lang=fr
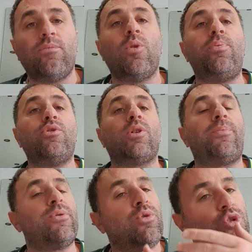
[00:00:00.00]
de plus en
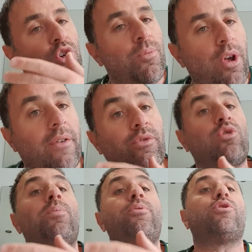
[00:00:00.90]
plus de chômeurs, donc
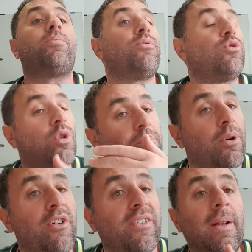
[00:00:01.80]
de plus en plus de
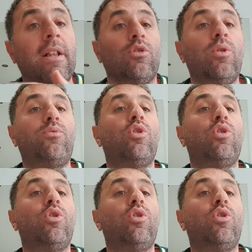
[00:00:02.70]
pauvres, de,